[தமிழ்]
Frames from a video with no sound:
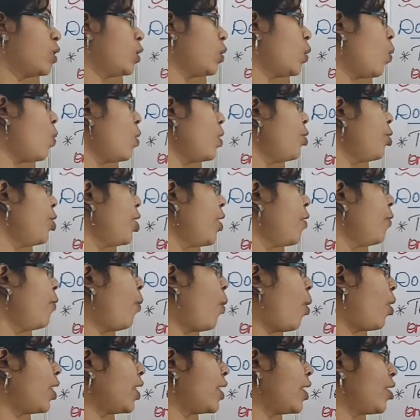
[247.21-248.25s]
சோஷியல்
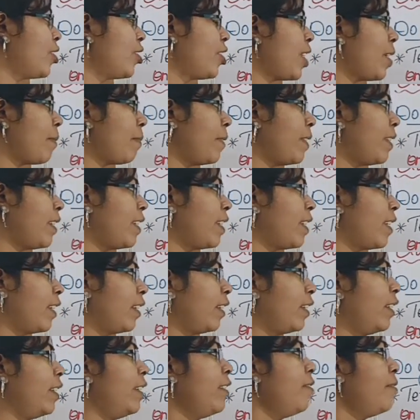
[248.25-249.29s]
ஃபாரஸ்ட்ரி
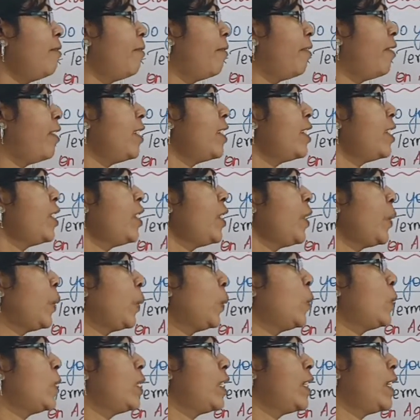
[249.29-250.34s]
அப்படிங்கிறது ஃபர்ஸ்ட்
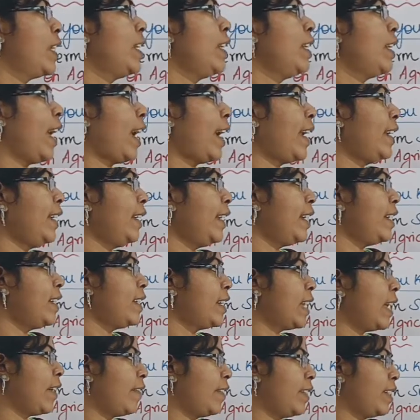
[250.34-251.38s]
யூஸ்ட் இன் நைன்டீன்
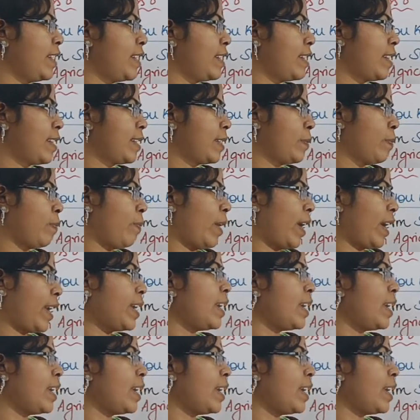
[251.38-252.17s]
செவன்டி சிக்ஸ் பை